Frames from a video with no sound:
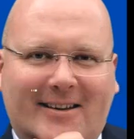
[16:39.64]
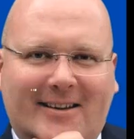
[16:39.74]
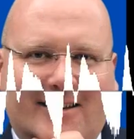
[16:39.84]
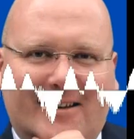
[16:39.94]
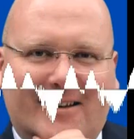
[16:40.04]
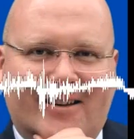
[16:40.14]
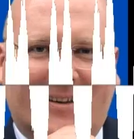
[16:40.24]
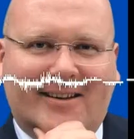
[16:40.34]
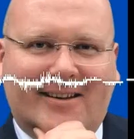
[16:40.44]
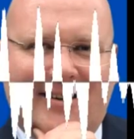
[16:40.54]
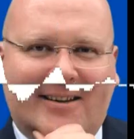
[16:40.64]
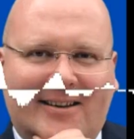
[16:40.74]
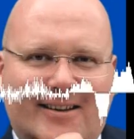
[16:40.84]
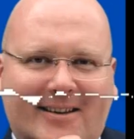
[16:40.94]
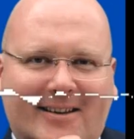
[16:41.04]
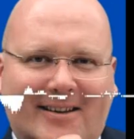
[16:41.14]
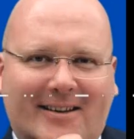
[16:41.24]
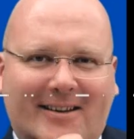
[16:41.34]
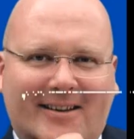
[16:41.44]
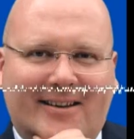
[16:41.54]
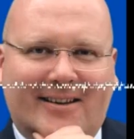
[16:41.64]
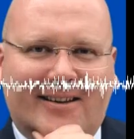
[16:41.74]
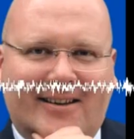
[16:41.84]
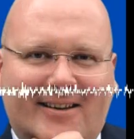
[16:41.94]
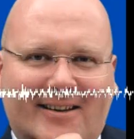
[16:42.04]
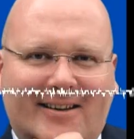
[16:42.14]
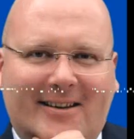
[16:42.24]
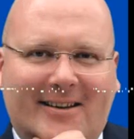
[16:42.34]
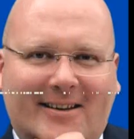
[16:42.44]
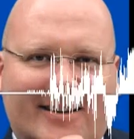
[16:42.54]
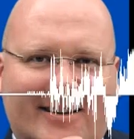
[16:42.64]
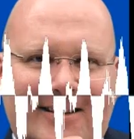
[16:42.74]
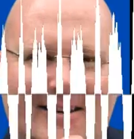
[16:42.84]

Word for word: müssen sie es nicht wieder zurückschicken. Dann